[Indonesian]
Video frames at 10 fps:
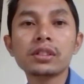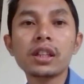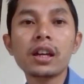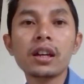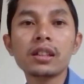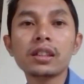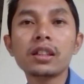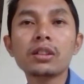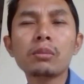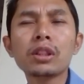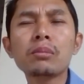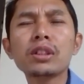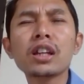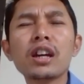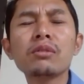ya jadi teman-teman
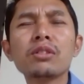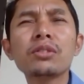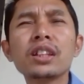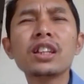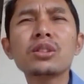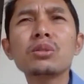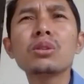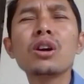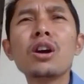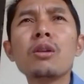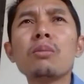jangan berpikir tuh